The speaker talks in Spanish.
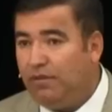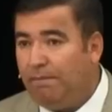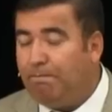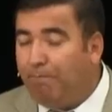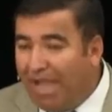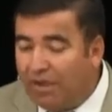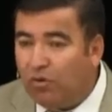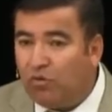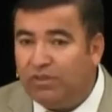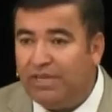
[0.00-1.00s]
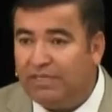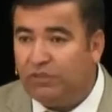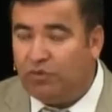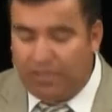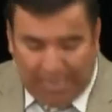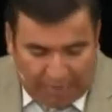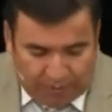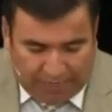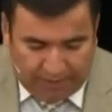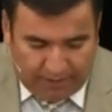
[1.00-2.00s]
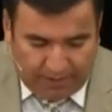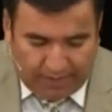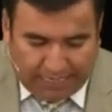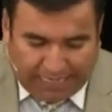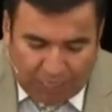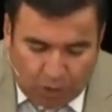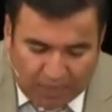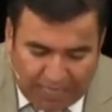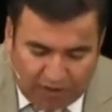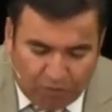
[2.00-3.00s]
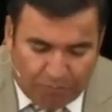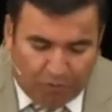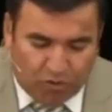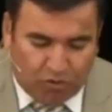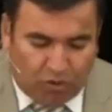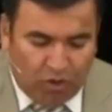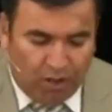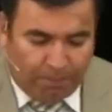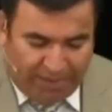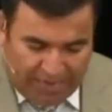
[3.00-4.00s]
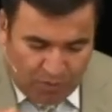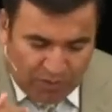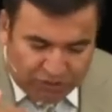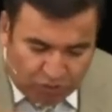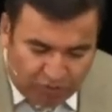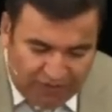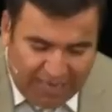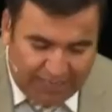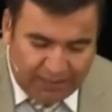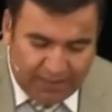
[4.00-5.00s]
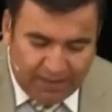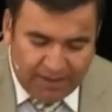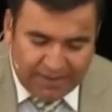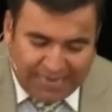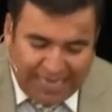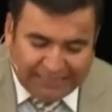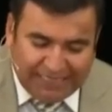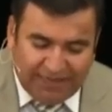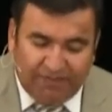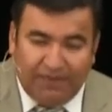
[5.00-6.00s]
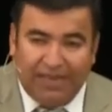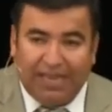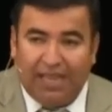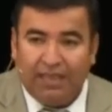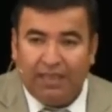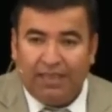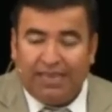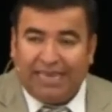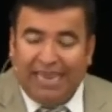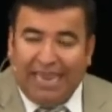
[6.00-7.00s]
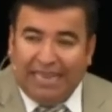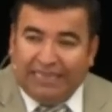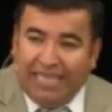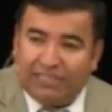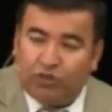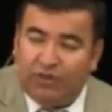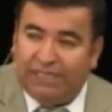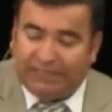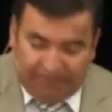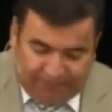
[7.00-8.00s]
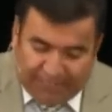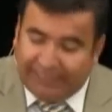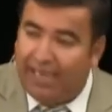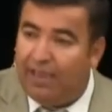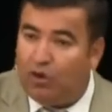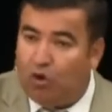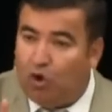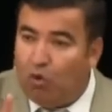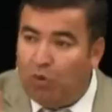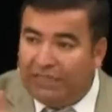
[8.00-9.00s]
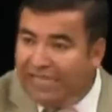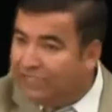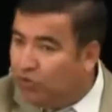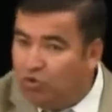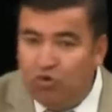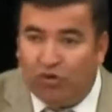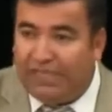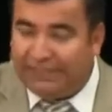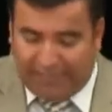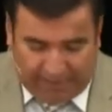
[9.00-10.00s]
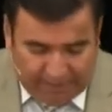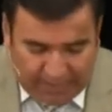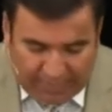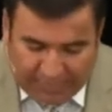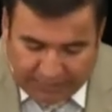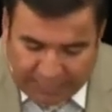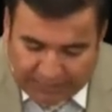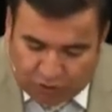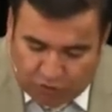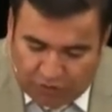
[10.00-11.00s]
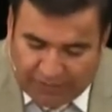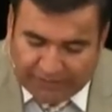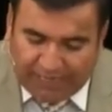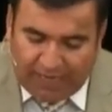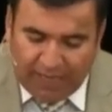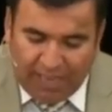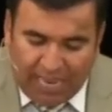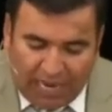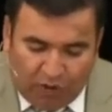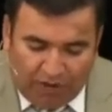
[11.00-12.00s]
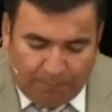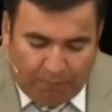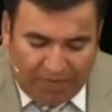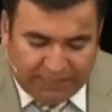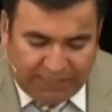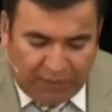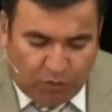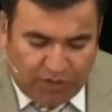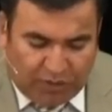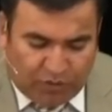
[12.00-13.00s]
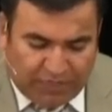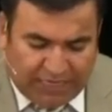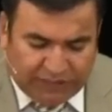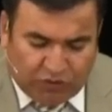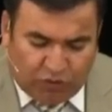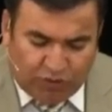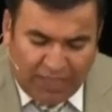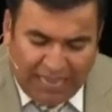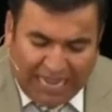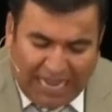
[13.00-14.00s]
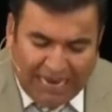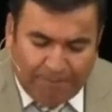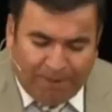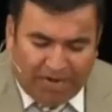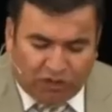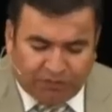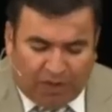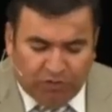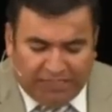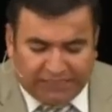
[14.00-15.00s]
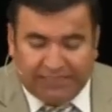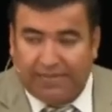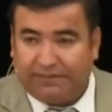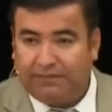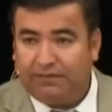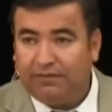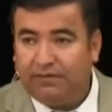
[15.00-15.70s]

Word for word: bajo condenación. Ahora, quiero aclarar un poco para nuestro bien qué significa que el texto dice, fíjese cómo el texto no dice, el texto no dice, Ahora pues ninguna condenación hay para los bautistas.